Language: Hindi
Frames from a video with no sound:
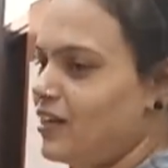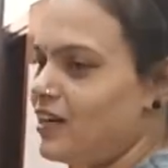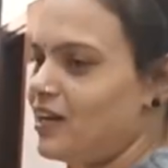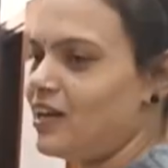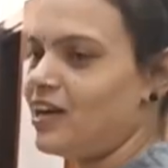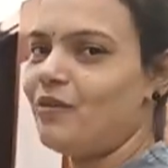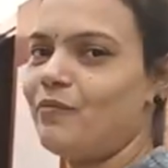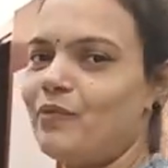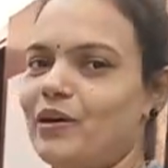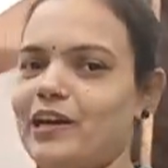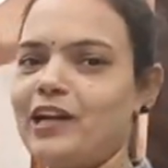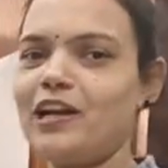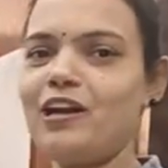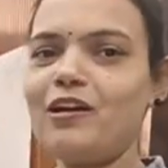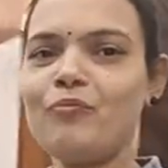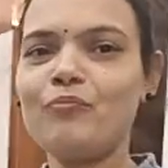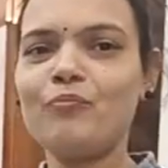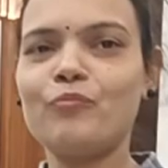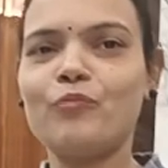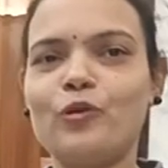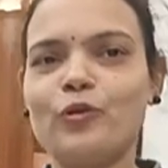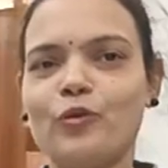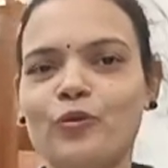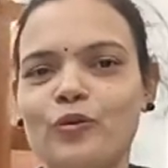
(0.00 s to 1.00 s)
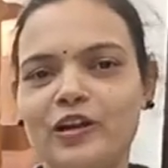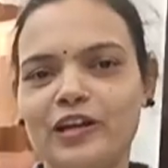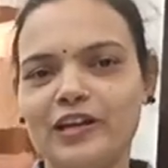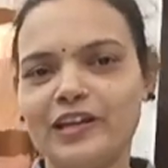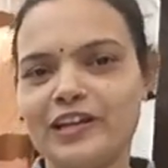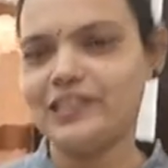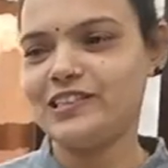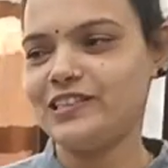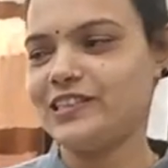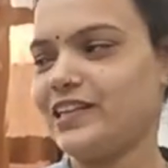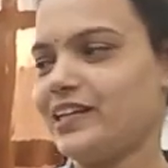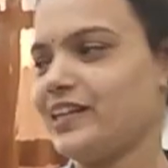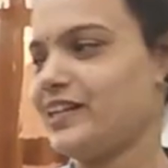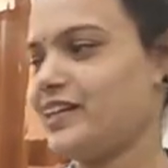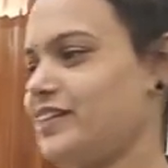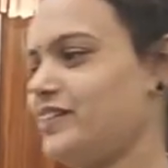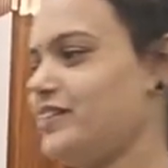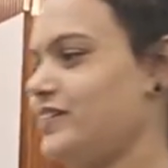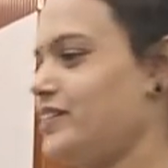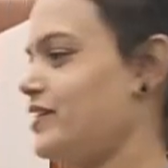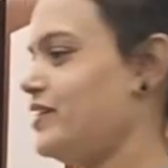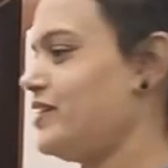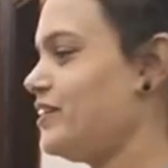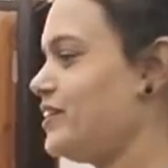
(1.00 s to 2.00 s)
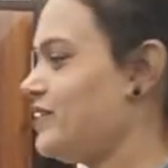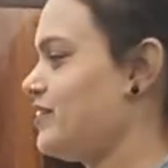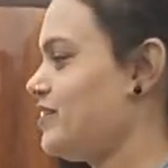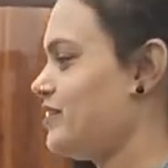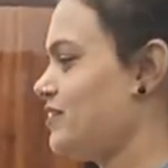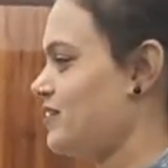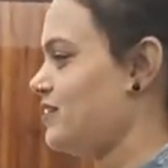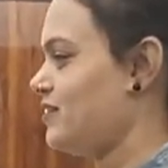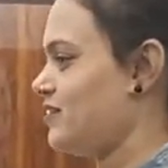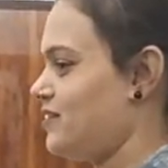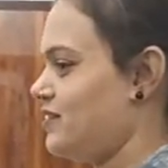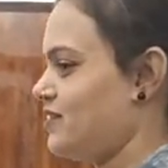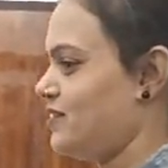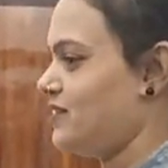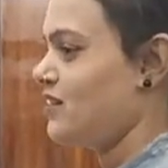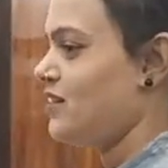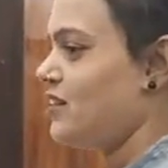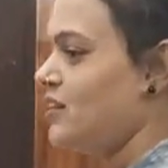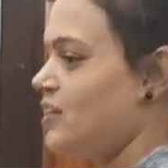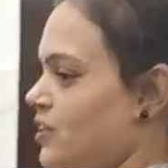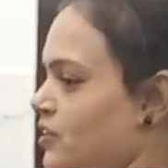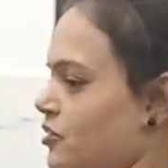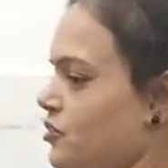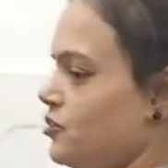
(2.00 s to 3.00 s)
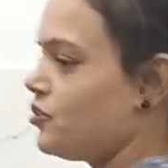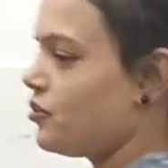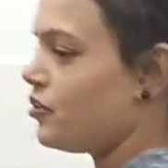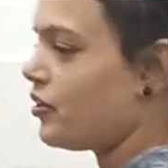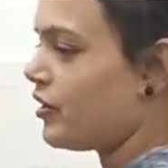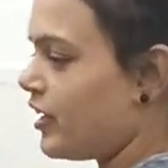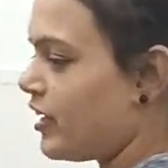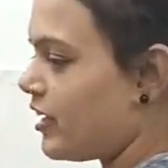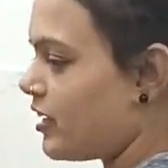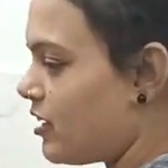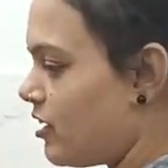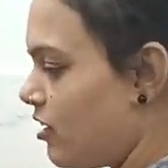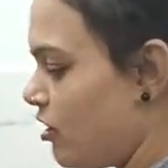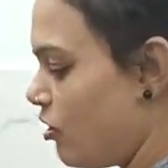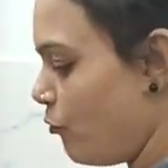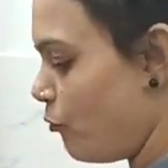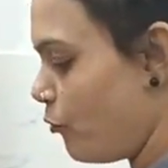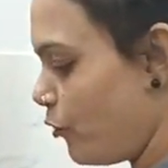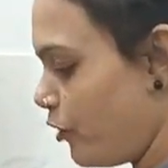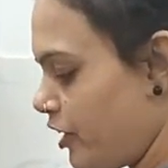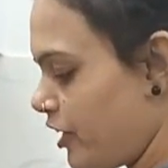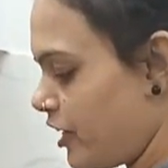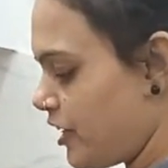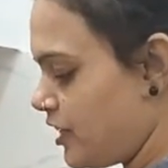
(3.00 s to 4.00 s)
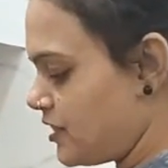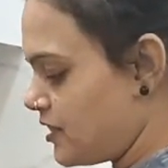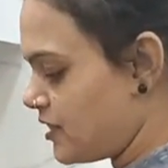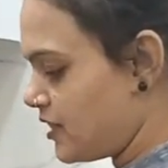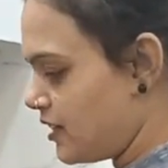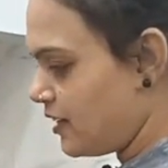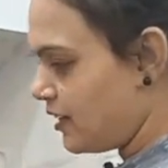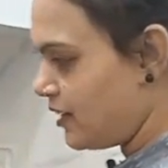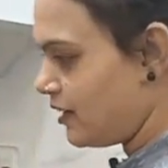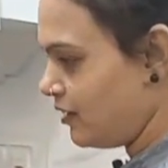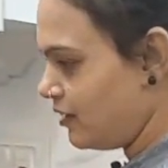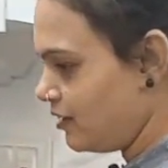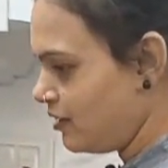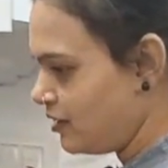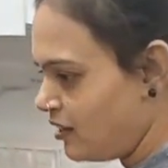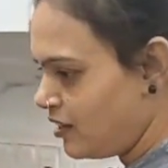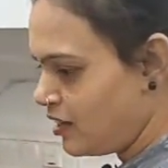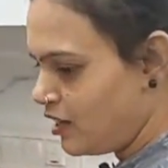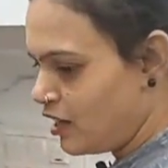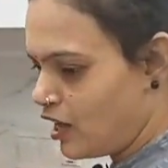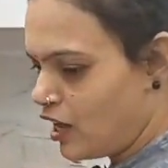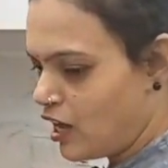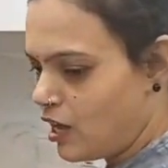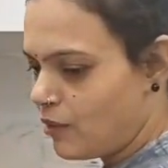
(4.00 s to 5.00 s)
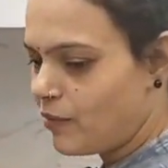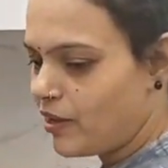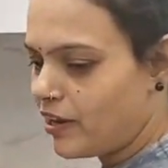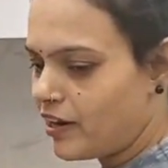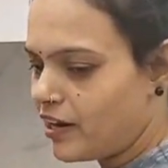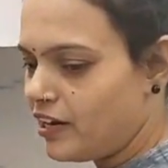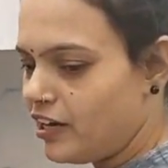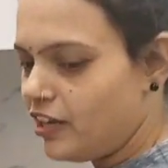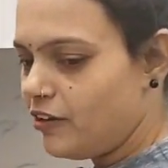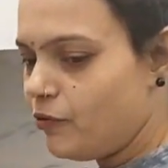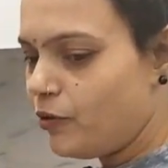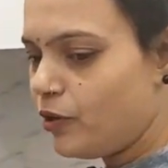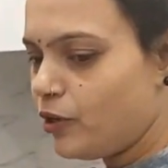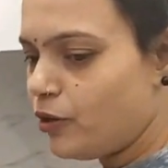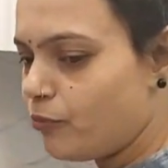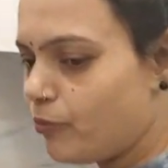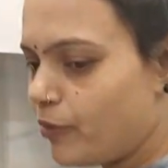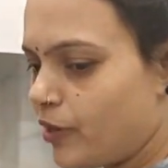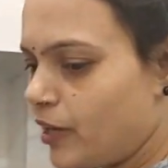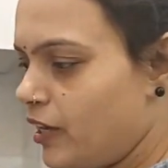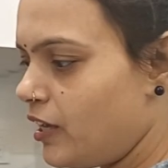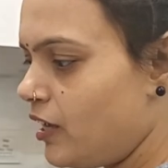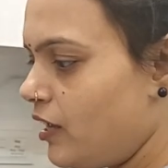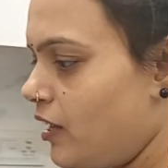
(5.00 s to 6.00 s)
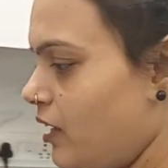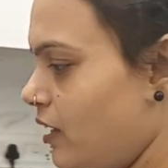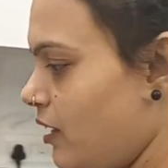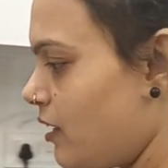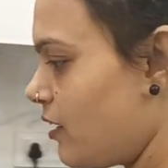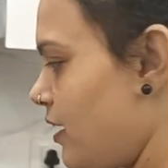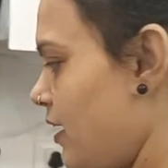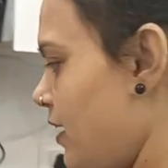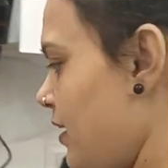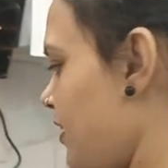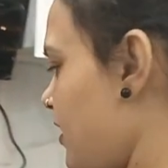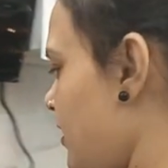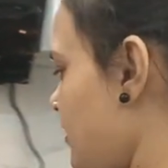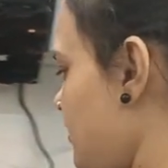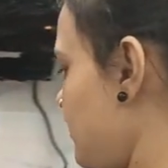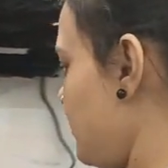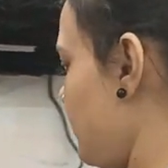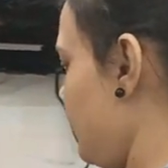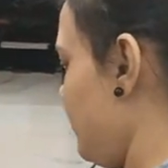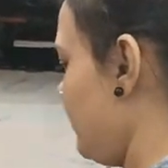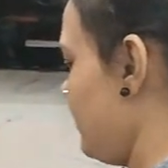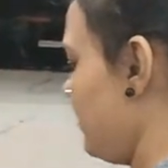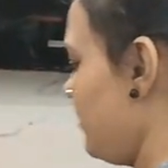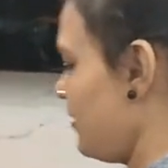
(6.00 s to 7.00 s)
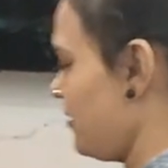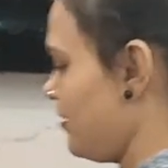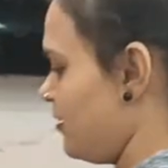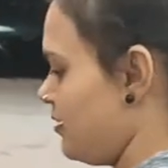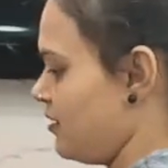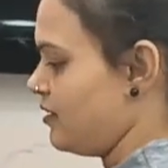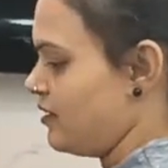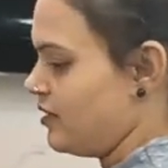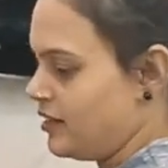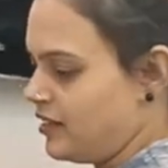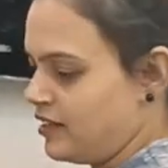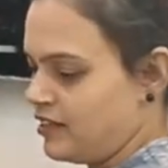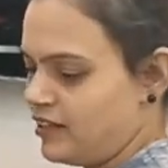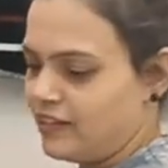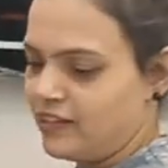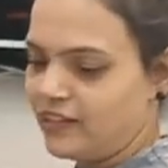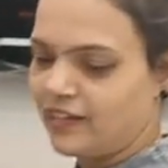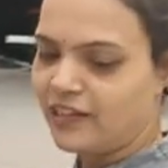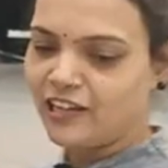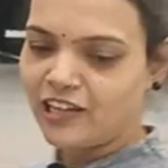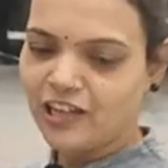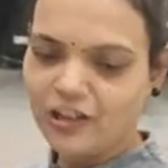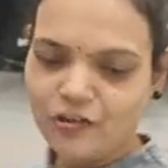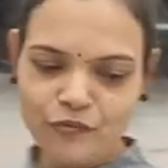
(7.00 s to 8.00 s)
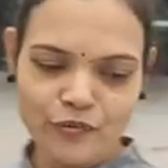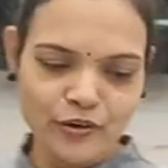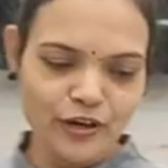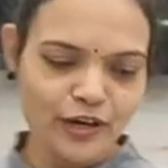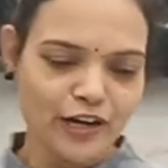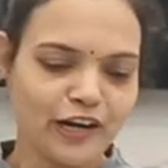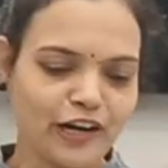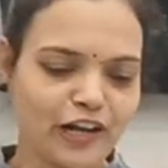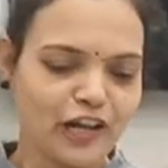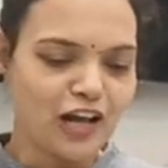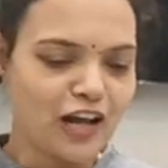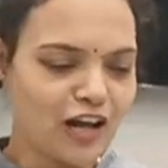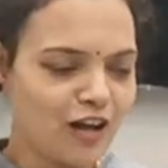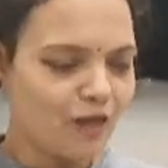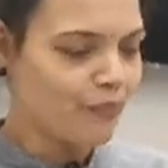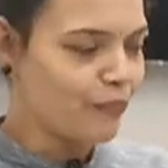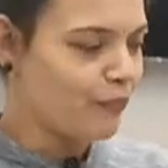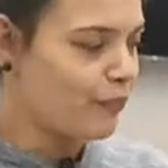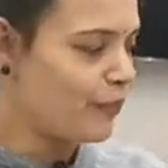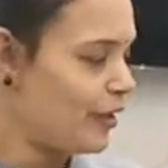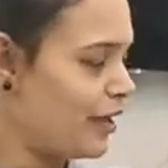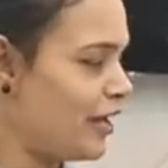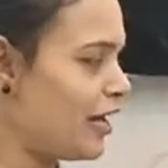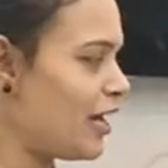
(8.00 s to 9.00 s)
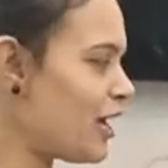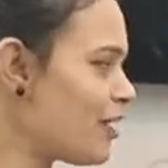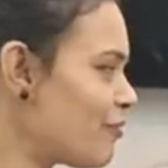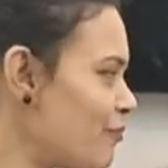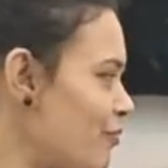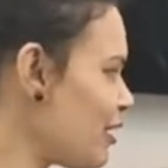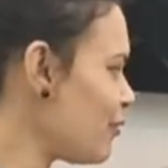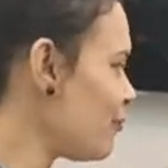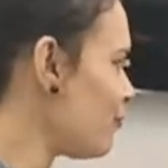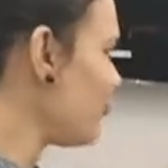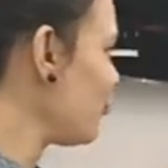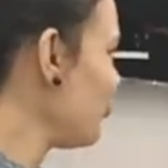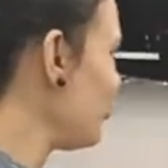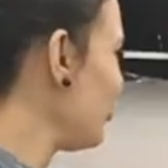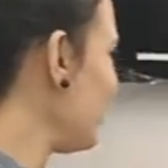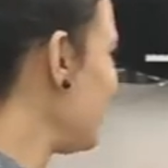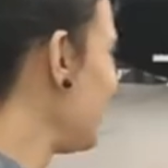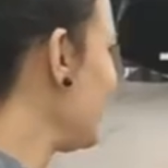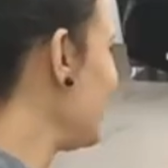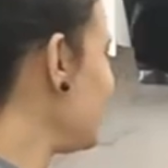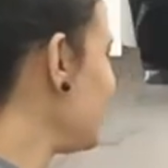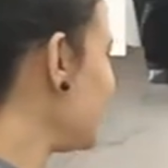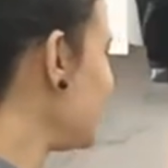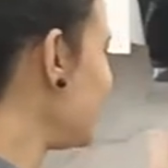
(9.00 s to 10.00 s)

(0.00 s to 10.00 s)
चलते हैं हमारा मॉड्यूलर किचन के अंदर जो कि एक ओपन किचन है हमारा लिविंग में ही अटैच है देखिए फ्रेंड आप एक बार पूरी